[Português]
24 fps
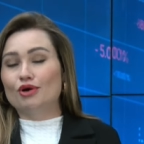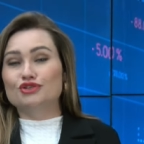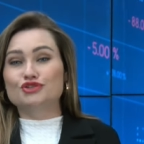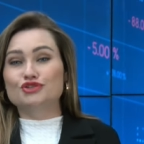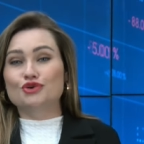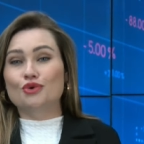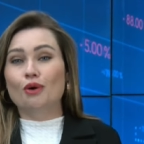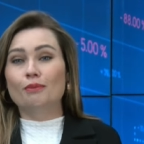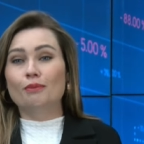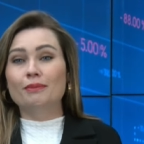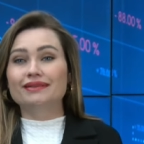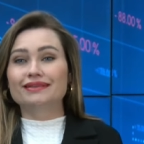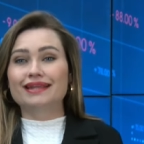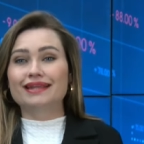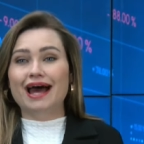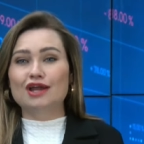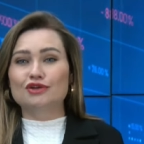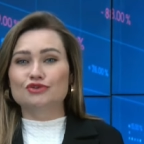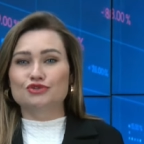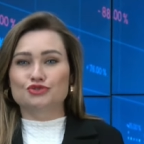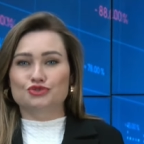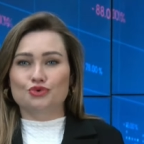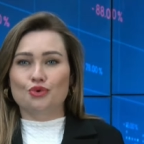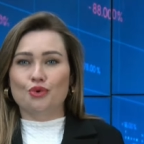pode
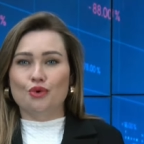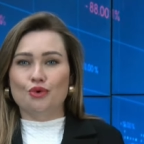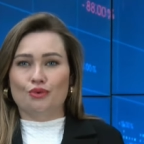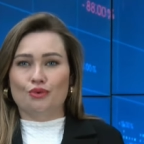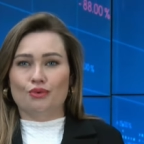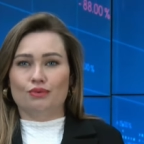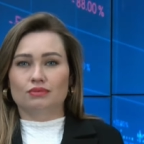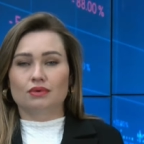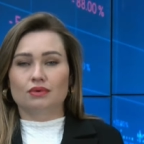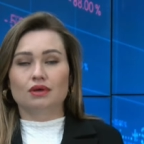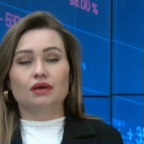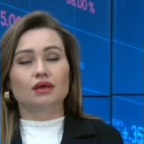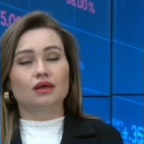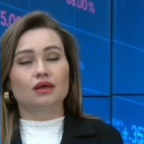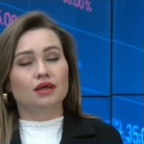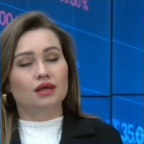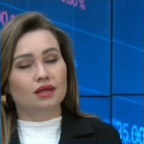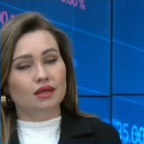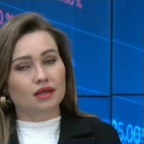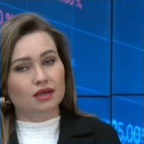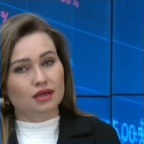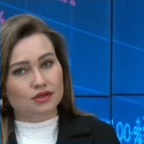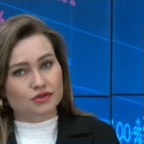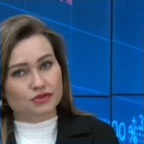comandar o jogo.
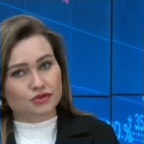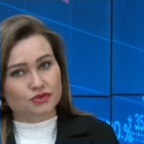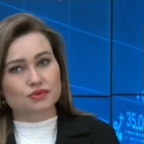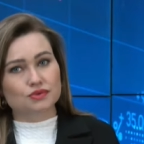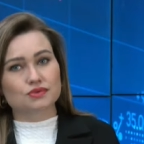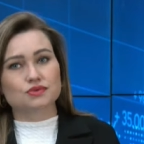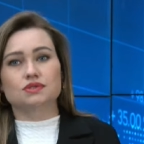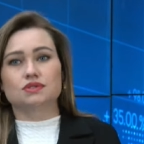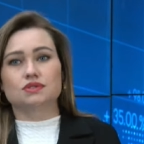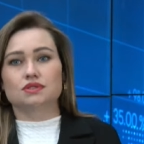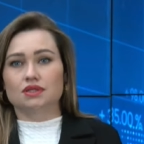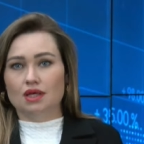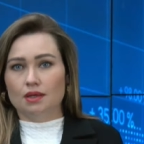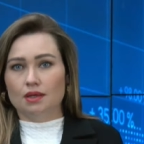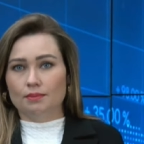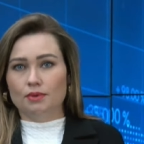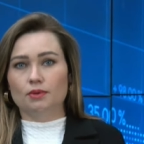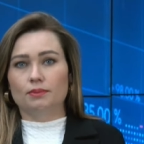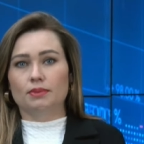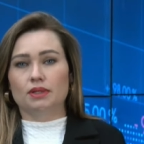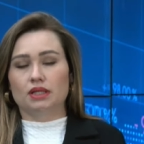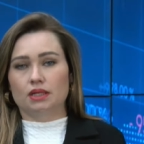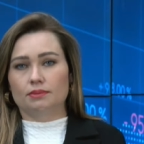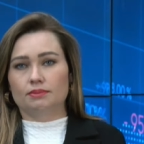Isso sim
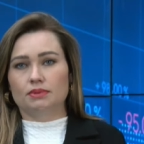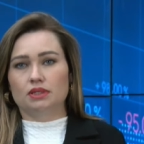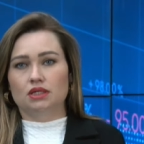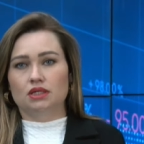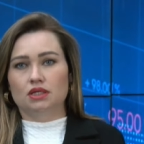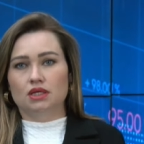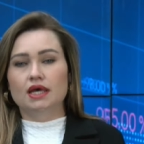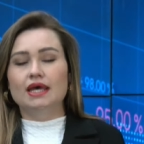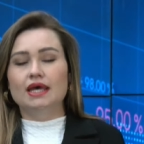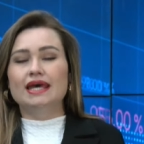é problema.